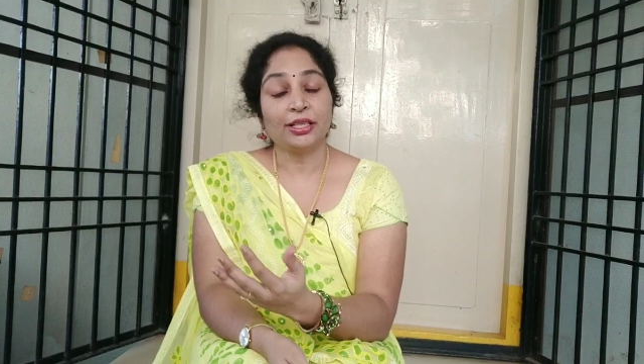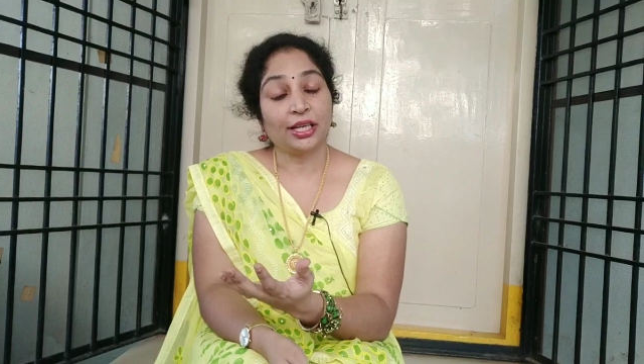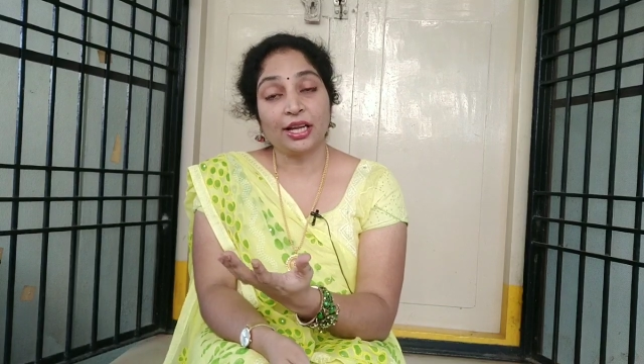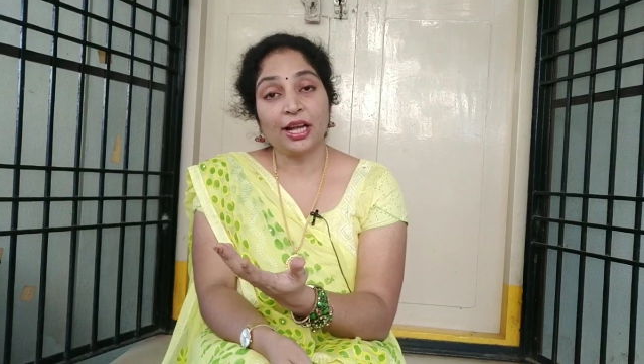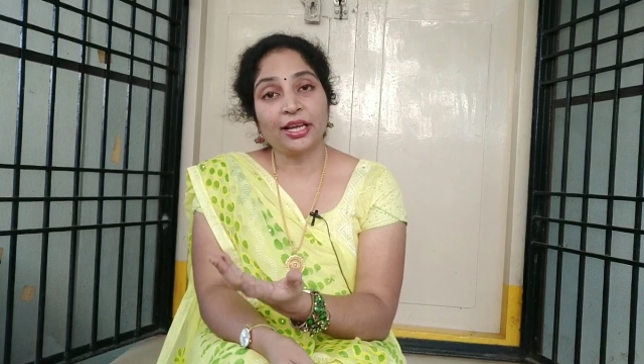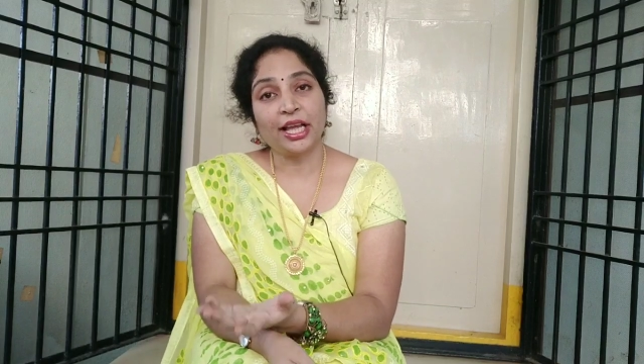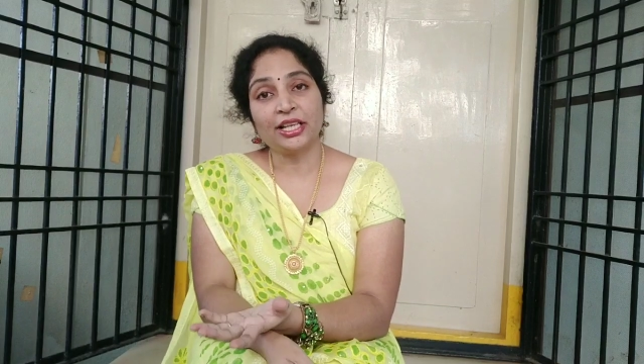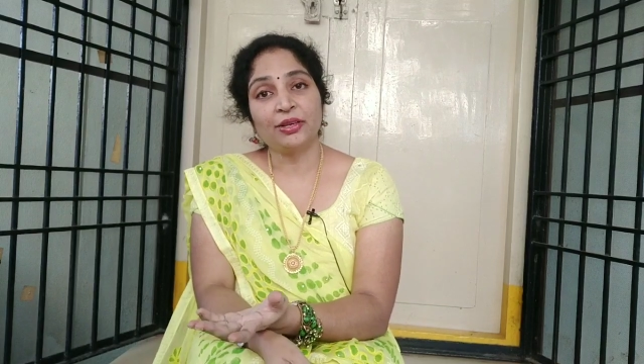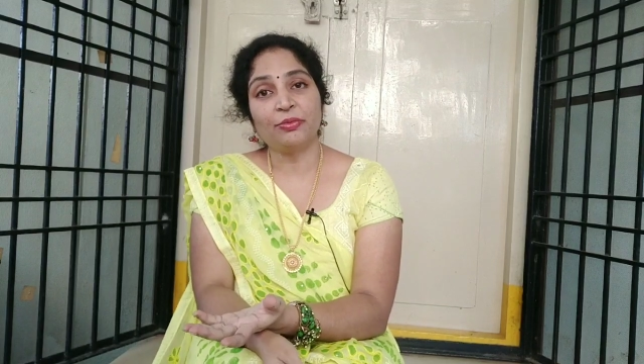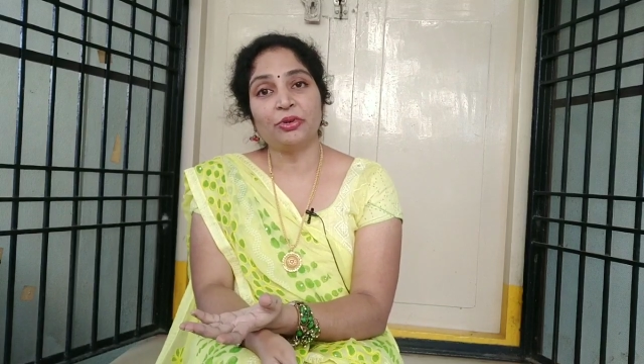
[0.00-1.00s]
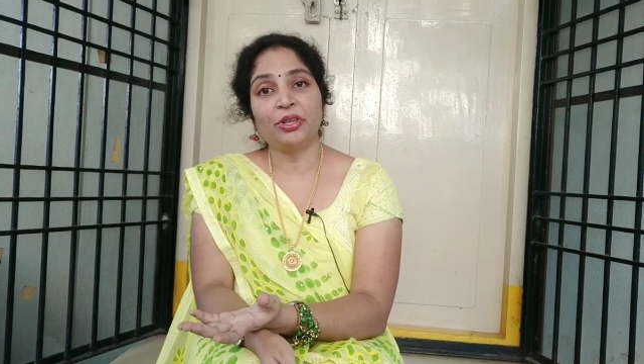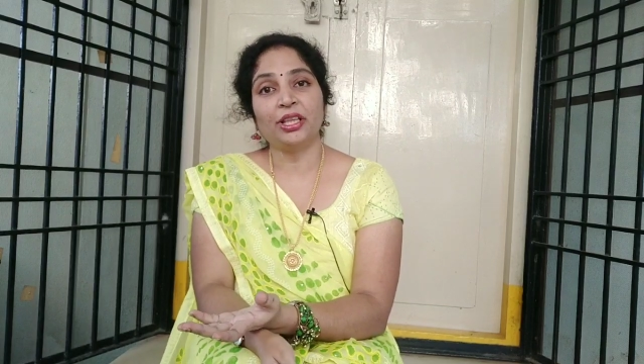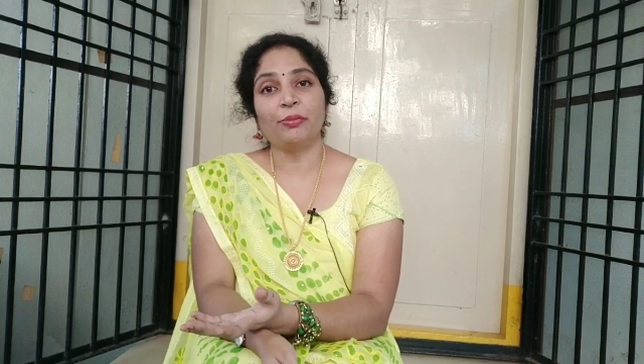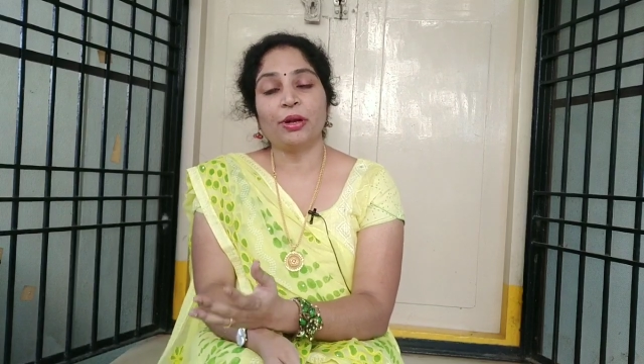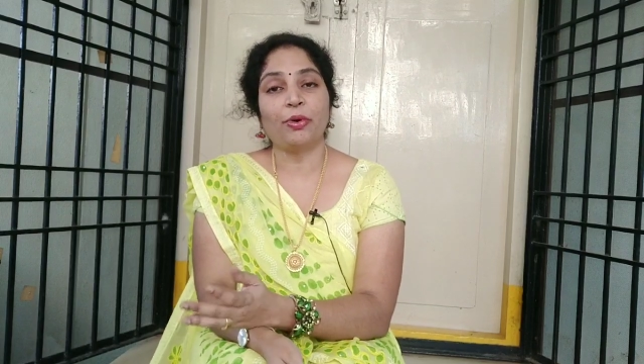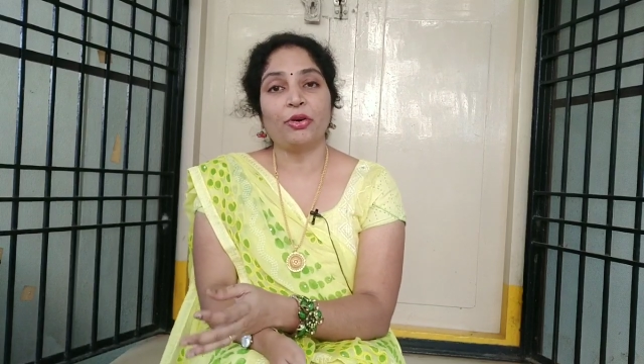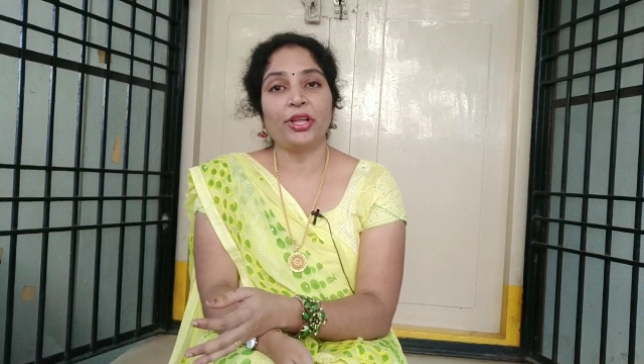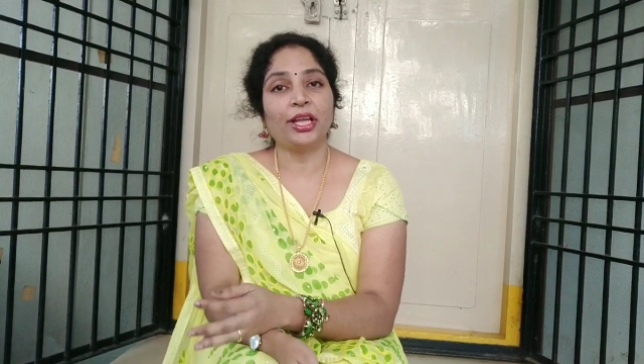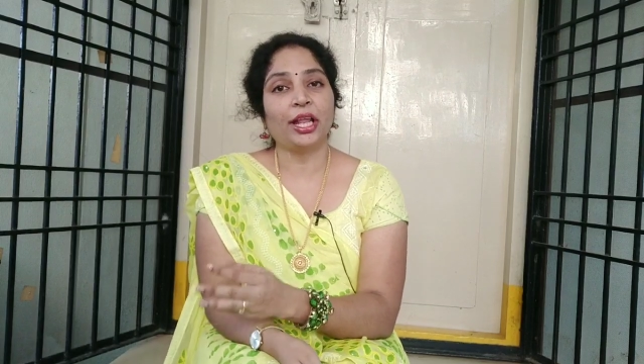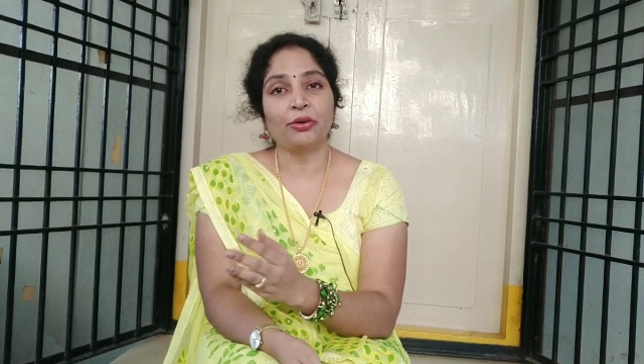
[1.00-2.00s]
చక్కగా కాల్షియం ఉంటుంది మన
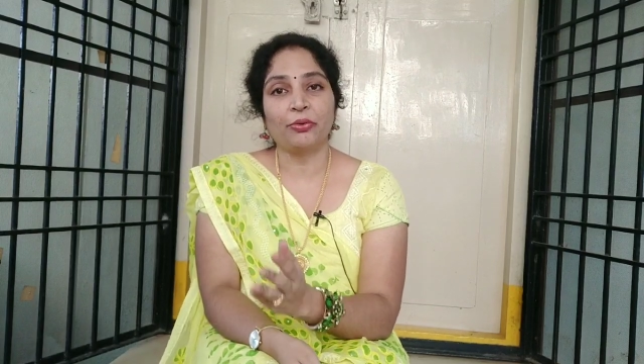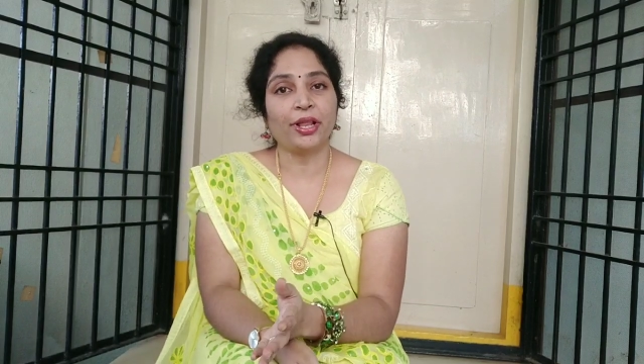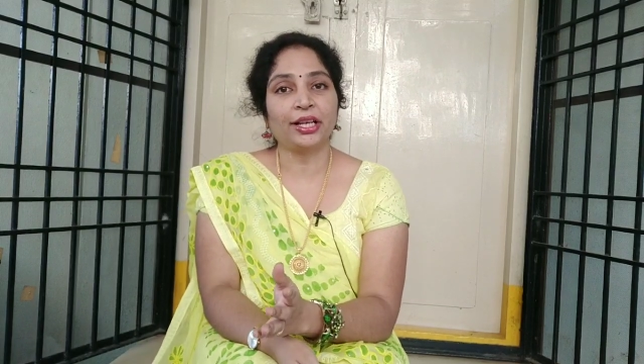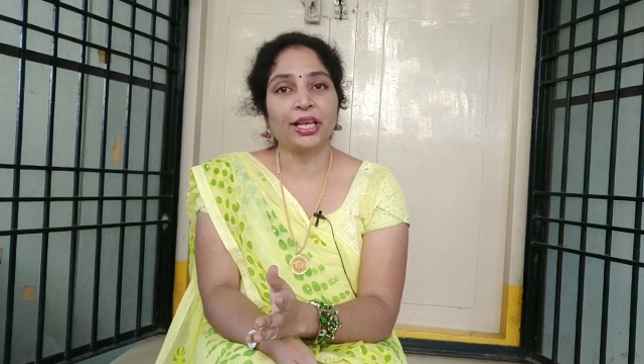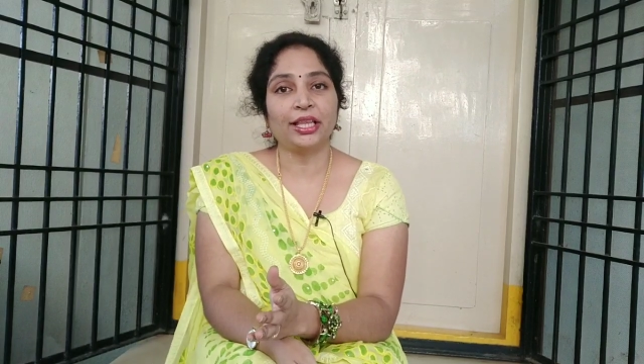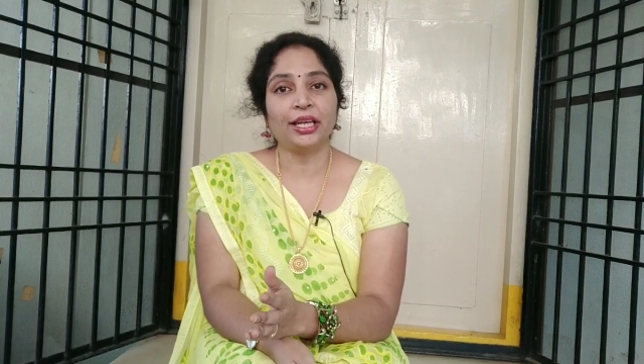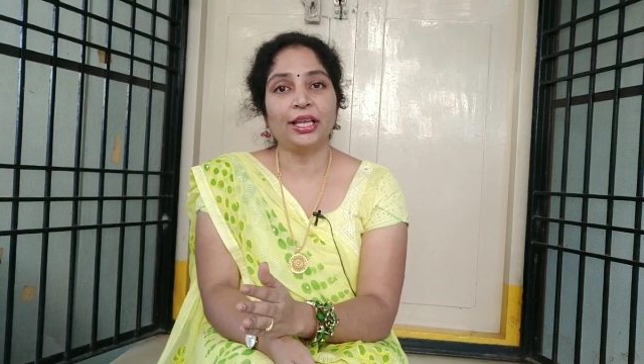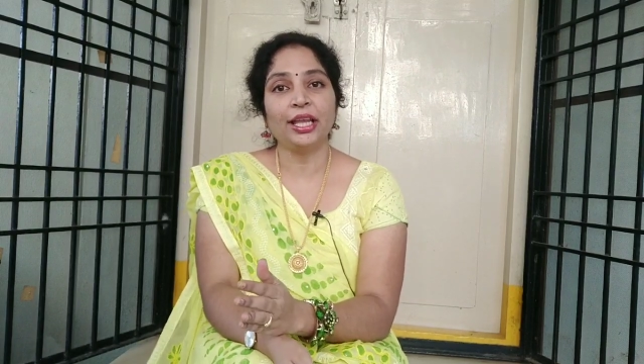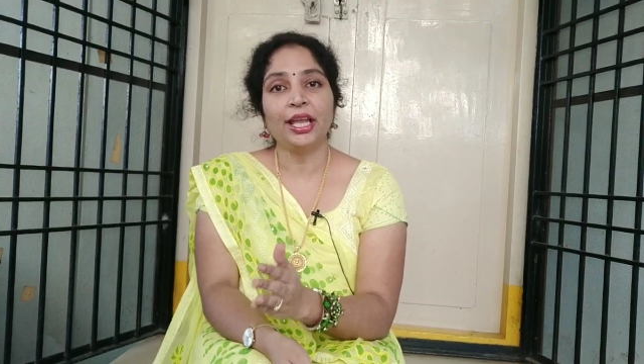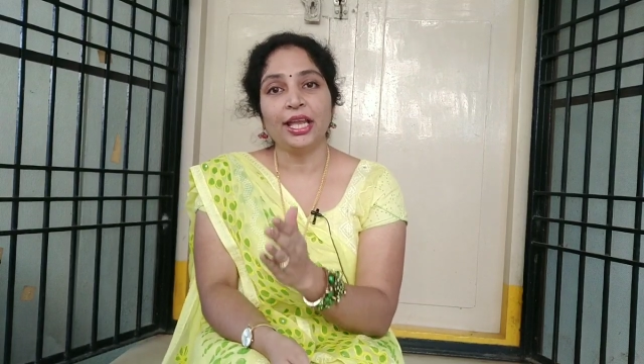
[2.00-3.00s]
బాడీకి అనుకోవడానికి లేదండి